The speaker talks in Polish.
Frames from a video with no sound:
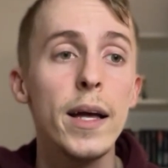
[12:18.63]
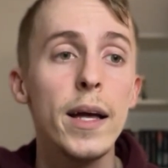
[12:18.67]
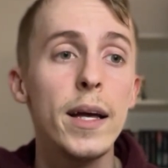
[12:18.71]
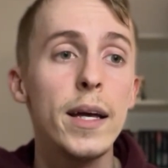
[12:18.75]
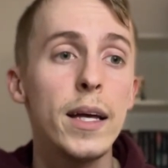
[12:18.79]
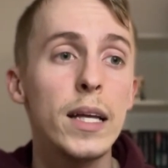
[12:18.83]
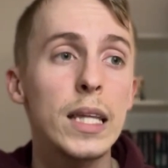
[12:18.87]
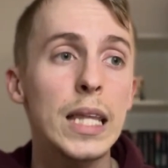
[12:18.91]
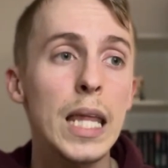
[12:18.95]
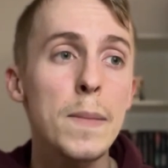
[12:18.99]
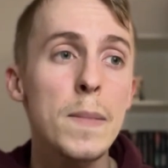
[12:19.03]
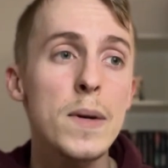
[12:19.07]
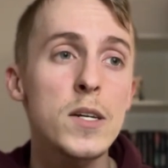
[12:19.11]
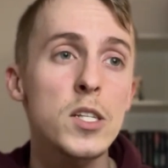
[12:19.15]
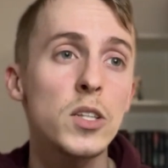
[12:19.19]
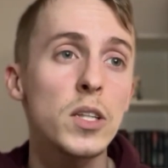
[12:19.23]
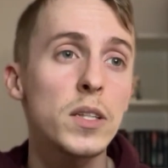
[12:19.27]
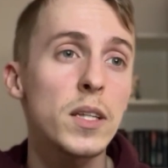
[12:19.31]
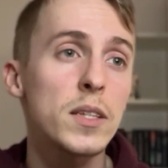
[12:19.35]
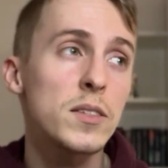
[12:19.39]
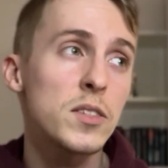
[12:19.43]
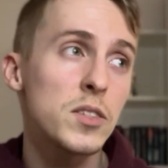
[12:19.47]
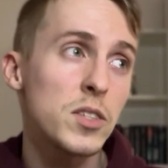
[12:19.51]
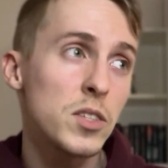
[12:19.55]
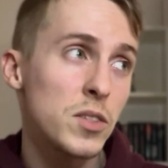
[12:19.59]
E, nie masz
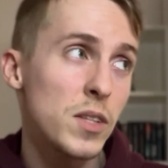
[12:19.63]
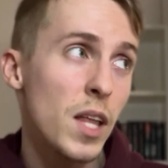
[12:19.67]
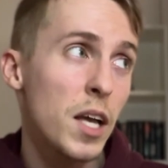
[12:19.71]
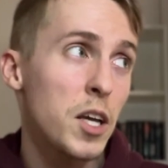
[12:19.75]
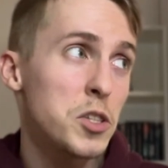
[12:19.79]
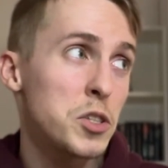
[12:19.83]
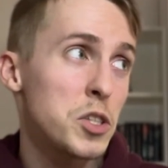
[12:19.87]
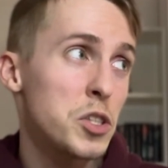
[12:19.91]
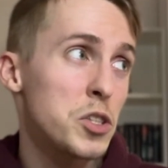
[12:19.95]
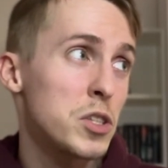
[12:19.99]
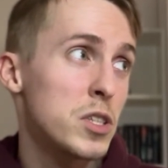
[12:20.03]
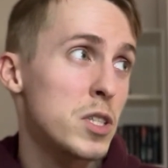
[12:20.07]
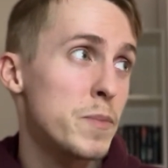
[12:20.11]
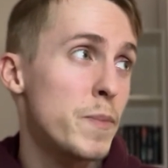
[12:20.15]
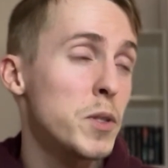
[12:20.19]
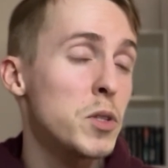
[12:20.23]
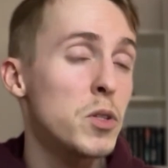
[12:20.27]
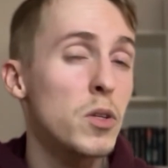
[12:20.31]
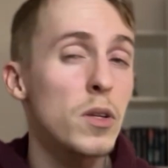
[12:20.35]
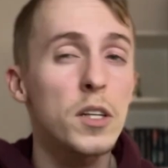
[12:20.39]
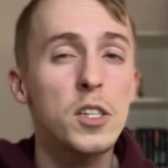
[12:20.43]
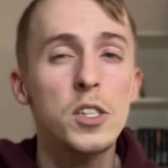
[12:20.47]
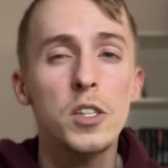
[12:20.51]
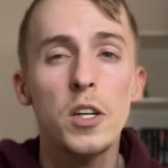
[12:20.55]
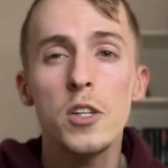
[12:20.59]
jakichś też
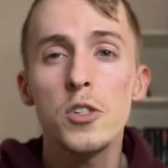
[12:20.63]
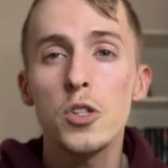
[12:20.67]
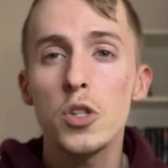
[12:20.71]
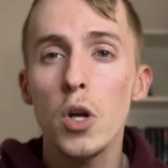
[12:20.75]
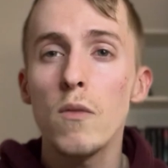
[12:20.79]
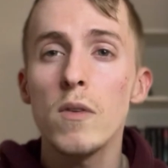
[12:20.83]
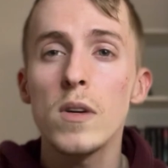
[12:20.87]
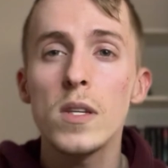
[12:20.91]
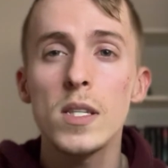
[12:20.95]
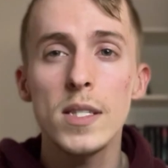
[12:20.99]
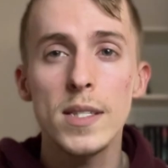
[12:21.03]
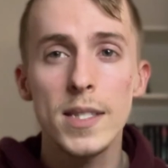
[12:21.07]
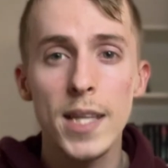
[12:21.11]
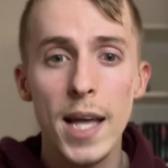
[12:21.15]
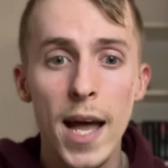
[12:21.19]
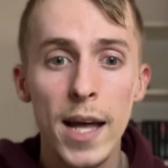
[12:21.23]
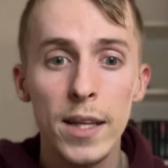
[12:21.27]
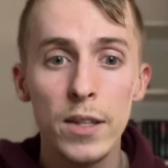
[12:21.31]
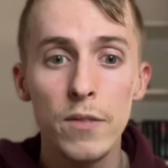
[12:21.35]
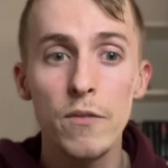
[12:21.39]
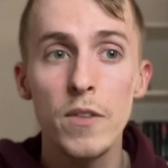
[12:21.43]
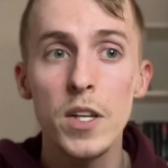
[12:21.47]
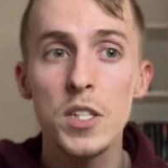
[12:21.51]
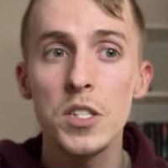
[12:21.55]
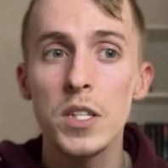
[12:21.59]
zbytnio jakichś cringe'owych
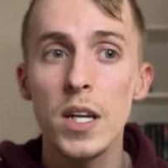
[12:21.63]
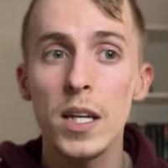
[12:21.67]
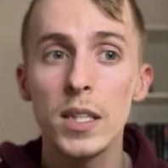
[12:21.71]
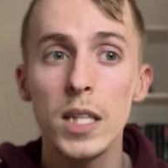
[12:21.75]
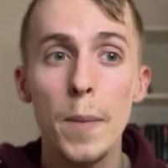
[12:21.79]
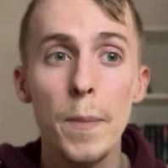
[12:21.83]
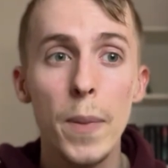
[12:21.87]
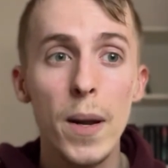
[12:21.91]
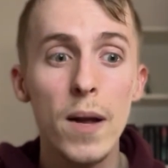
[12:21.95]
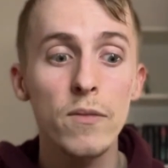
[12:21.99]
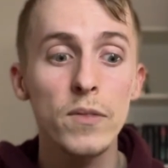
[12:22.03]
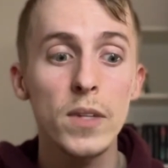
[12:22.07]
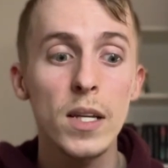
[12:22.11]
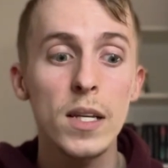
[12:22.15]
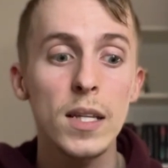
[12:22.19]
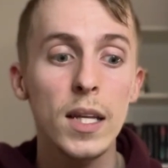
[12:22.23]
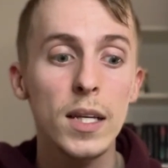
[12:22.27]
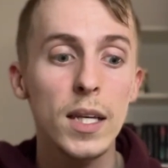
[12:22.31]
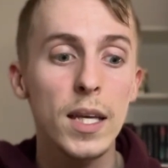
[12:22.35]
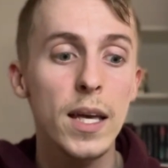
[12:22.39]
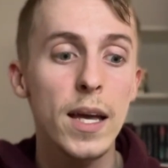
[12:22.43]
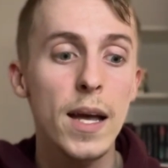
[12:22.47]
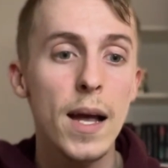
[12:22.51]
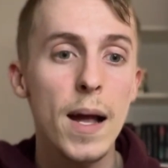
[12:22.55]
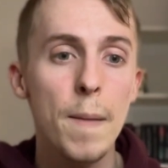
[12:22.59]
scen, wiecie, naprawdę
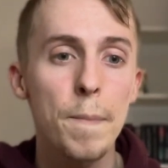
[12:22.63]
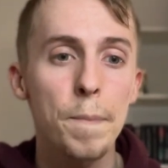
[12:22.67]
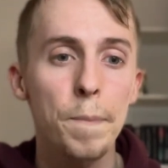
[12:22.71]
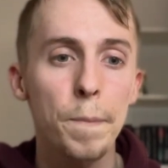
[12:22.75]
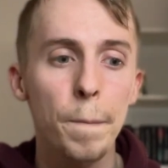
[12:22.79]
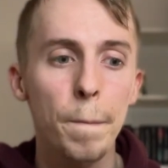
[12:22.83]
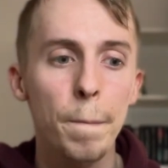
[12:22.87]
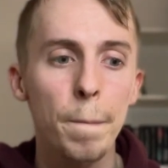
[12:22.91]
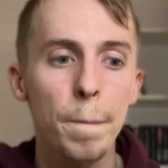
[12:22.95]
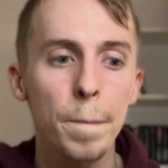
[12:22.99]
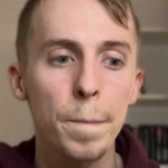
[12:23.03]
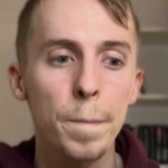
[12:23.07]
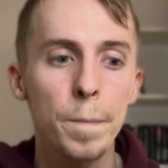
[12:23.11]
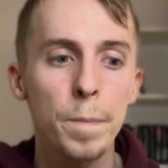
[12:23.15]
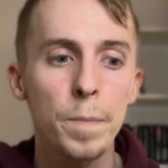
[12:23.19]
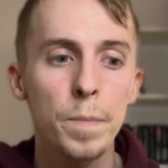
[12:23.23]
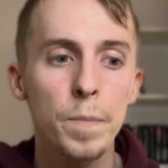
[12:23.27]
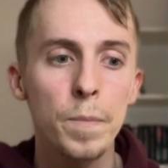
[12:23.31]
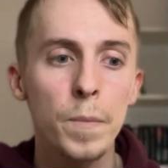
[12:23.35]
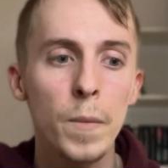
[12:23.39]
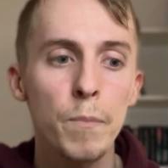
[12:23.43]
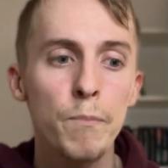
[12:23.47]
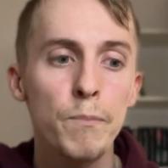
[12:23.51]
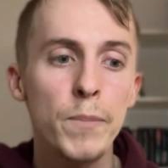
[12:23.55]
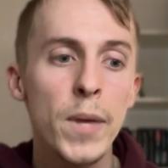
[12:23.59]
takie... Mm,
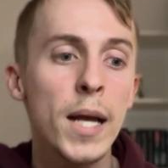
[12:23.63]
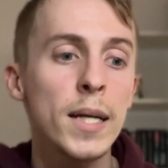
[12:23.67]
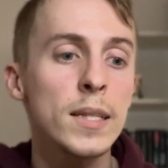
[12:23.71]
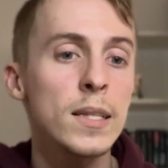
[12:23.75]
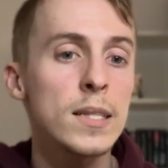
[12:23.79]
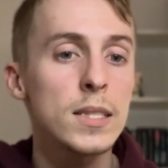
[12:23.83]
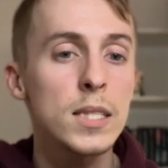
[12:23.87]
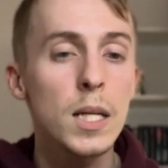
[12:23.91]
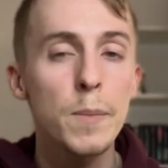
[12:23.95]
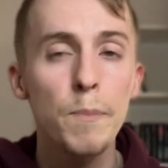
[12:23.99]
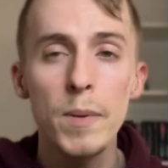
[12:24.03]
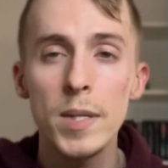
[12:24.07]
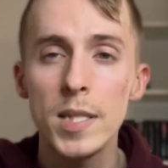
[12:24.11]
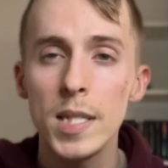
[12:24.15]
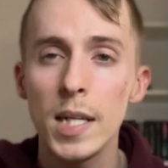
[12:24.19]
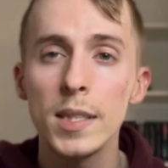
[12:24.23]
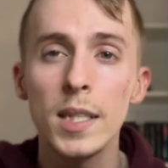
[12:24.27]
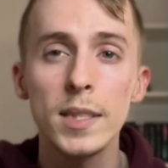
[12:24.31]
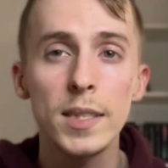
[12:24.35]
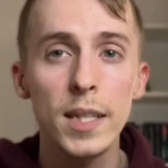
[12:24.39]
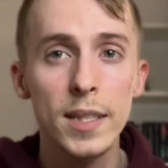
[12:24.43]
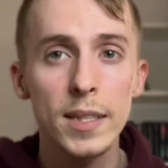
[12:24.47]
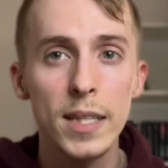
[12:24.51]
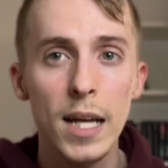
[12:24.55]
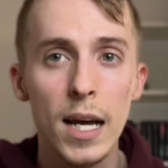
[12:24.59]
piękny styl
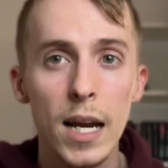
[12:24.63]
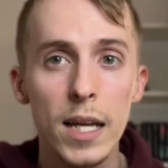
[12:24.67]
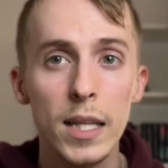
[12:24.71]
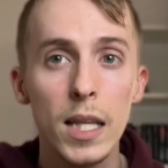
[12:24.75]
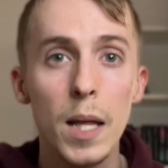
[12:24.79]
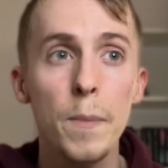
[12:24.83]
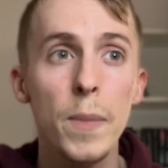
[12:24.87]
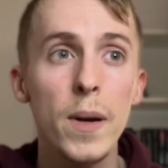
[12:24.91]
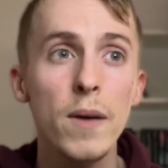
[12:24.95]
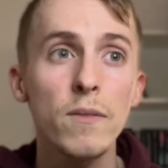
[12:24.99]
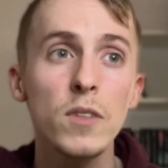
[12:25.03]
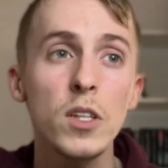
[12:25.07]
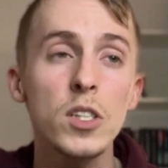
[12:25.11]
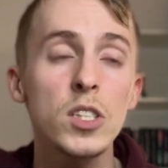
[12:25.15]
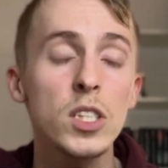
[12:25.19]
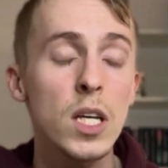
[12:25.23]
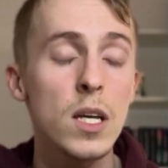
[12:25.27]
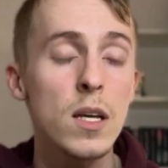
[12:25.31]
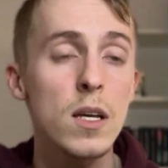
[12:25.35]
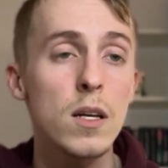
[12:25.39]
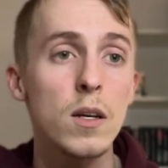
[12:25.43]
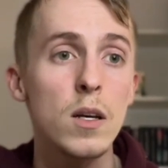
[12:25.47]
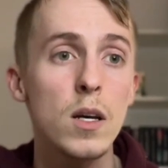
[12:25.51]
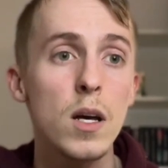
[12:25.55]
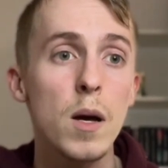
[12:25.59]
pisania i tak dalej. Naprawdę
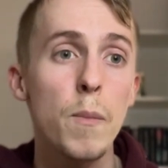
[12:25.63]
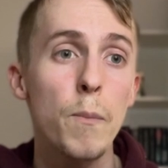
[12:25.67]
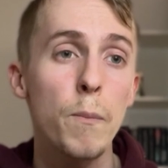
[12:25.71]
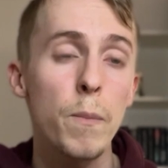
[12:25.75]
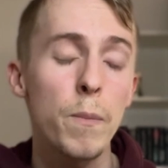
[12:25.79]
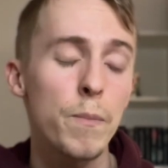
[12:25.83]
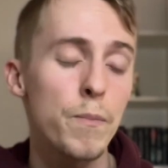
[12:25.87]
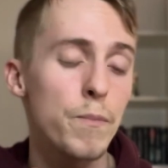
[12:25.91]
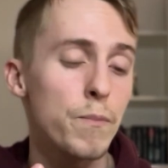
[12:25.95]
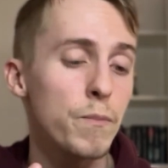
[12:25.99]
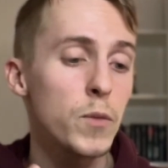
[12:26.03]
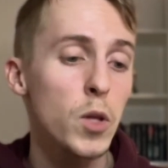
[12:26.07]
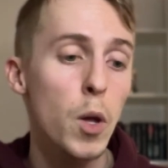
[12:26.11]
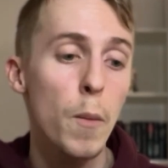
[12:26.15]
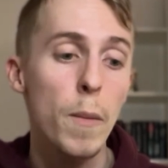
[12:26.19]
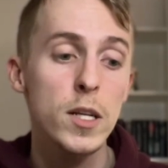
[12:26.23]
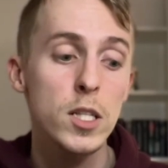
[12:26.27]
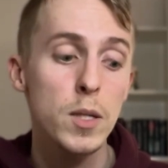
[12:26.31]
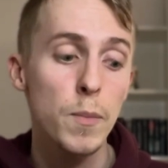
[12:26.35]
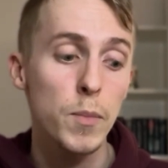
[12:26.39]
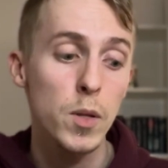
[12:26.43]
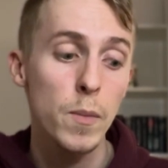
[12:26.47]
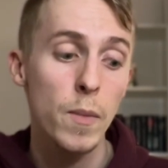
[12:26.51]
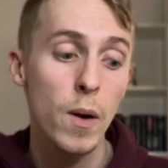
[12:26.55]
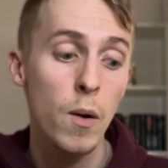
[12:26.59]
się e, mi to
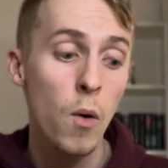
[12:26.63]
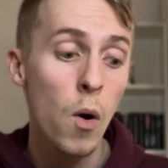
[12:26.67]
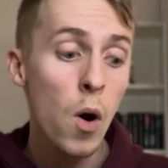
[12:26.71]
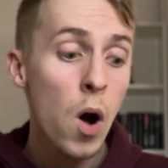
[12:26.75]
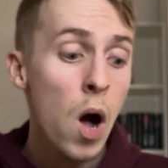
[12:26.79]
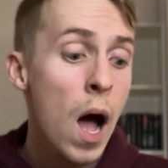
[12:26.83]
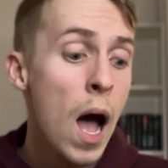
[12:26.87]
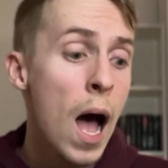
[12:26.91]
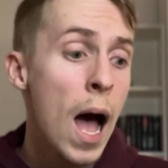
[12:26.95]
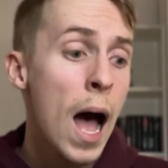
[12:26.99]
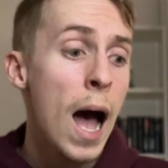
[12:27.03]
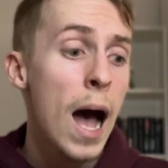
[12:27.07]
bardzo podobało.